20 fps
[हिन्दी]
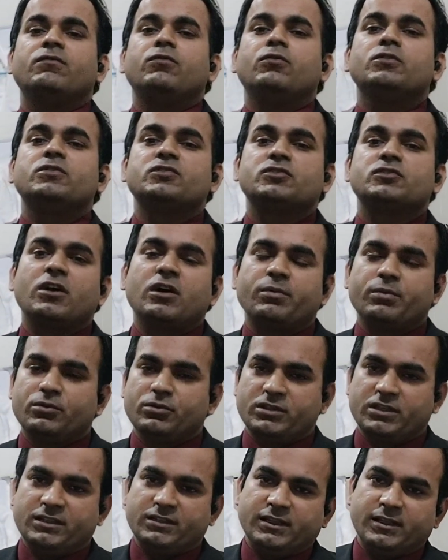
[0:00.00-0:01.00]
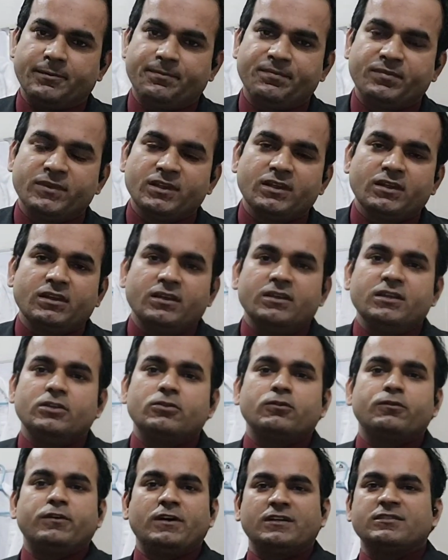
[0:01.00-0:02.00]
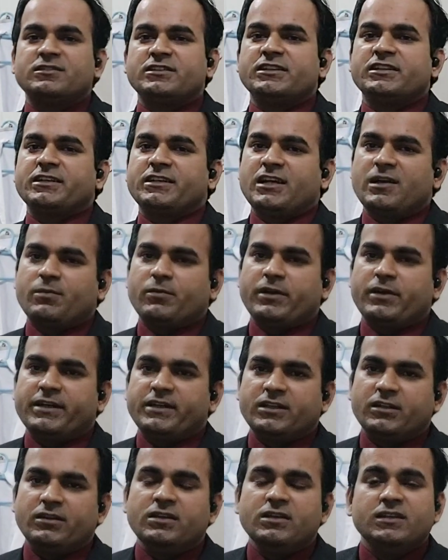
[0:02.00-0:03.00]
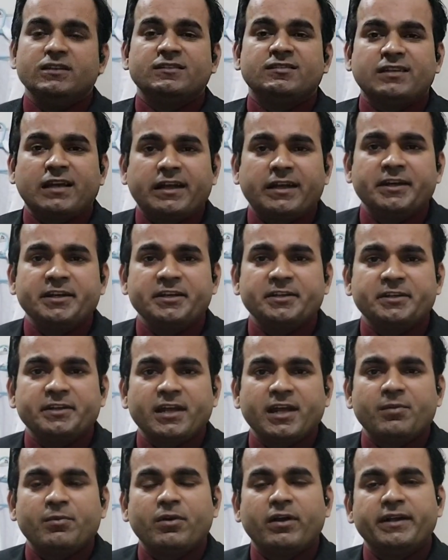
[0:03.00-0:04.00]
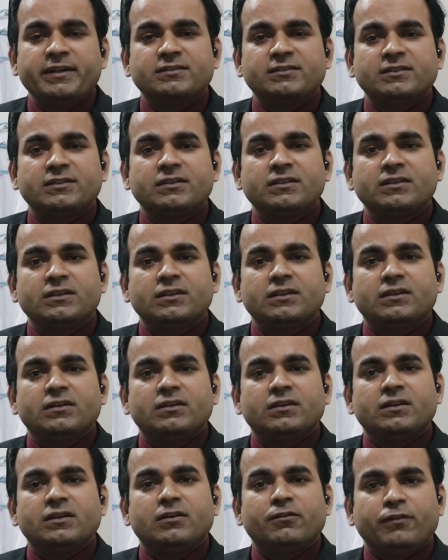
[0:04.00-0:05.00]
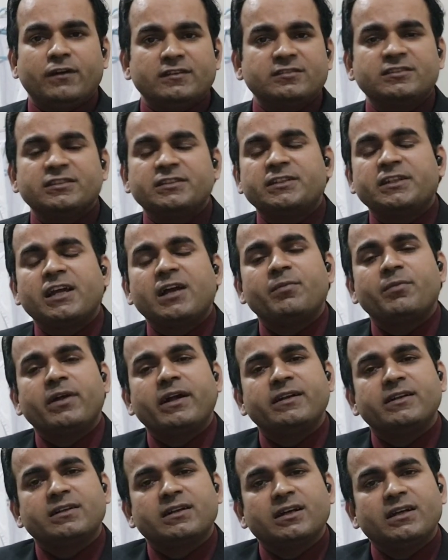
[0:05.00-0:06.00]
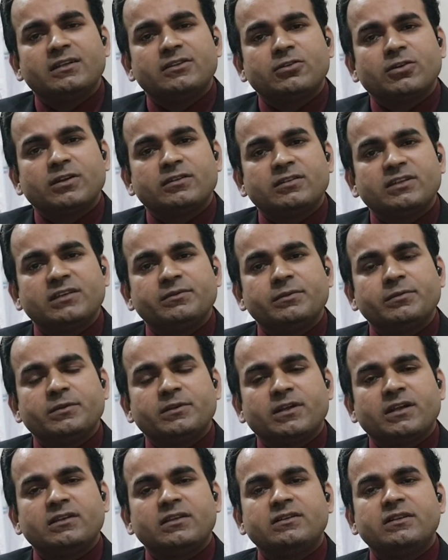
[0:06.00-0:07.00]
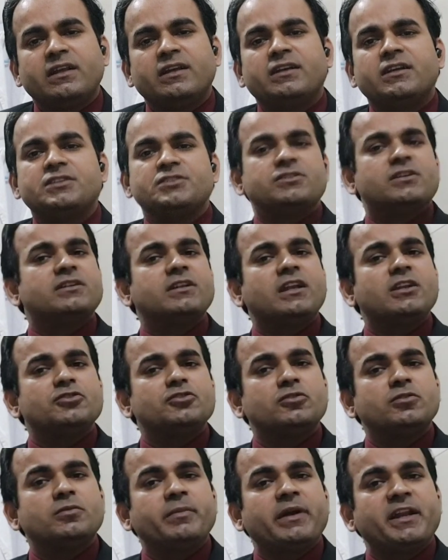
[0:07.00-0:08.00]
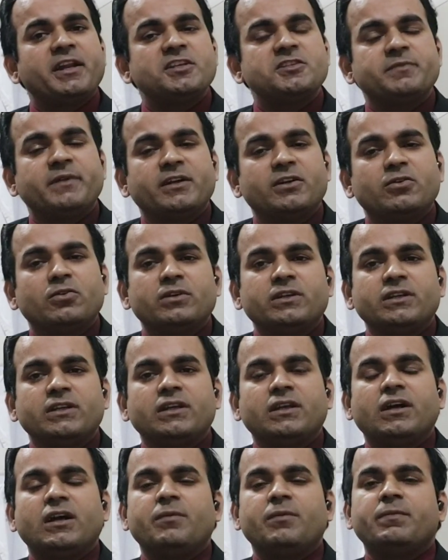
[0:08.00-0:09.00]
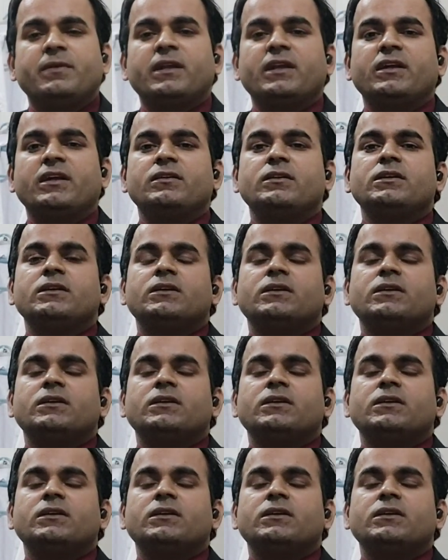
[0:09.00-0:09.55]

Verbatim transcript: वो स्टॉप हो जाते हैं ये तो फर्स्ट डिग्री हेमराइड की सेकेंड डिग्री हेमराइड्स फर्स्ट डिग्री हेमराइड का थोड़ा सा ये भी बताते जाएँ कि जनरल जो मैनेजमेंट होगी कि आपने